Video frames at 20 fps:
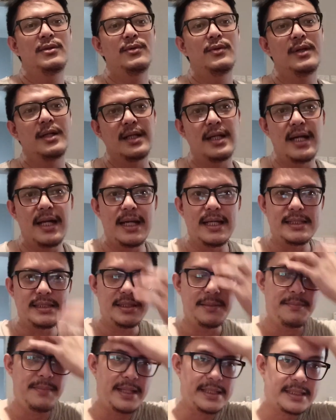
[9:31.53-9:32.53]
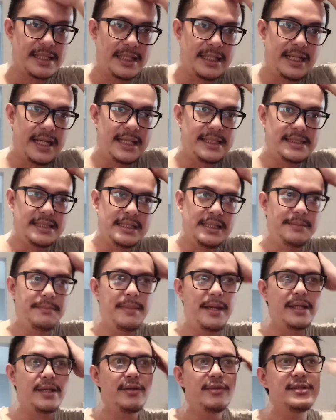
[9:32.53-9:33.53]
wah guys the best kan guys ini
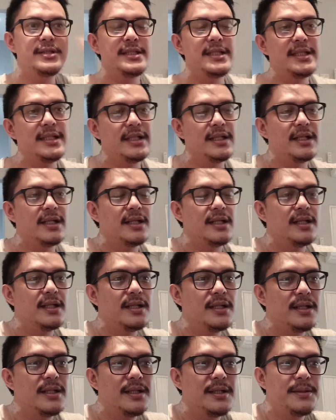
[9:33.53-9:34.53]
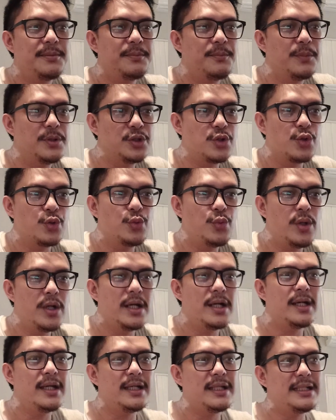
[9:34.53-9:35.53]
Baekhyun sih eh, menurut gue
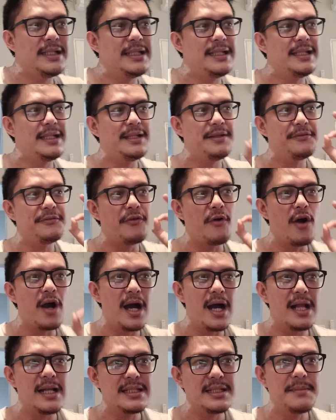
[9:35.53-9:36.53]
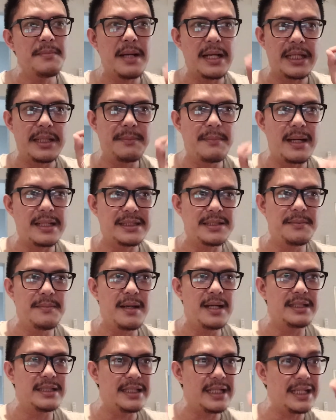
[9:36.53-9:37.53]
ini vokalnya makin mateng
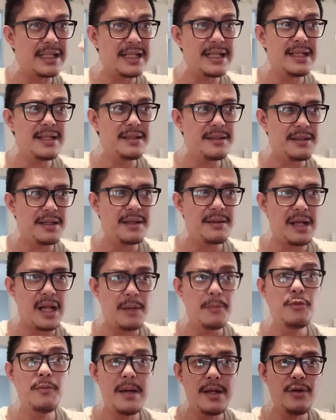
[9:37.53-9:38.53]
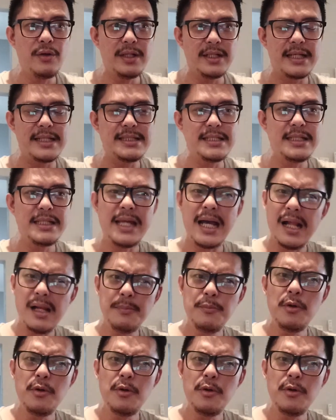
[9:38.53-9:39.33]
banget nih karena album baru kan guys ini ya?